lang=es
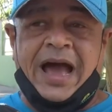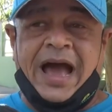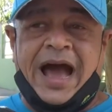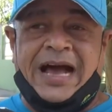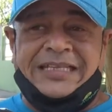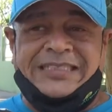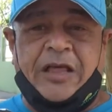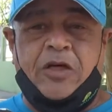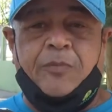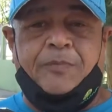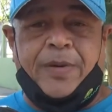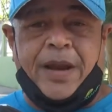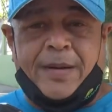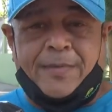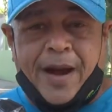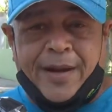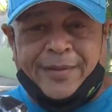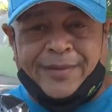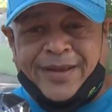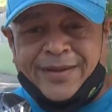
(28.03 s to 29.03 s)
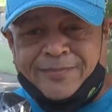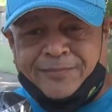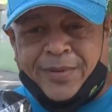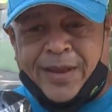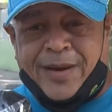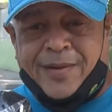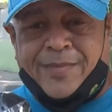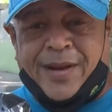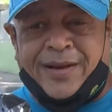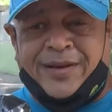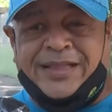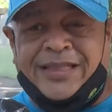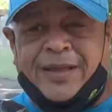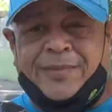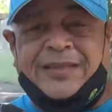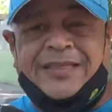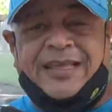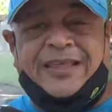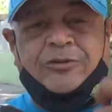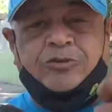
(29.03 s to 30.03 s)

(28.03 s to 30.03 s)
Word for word: ha estado permanentemente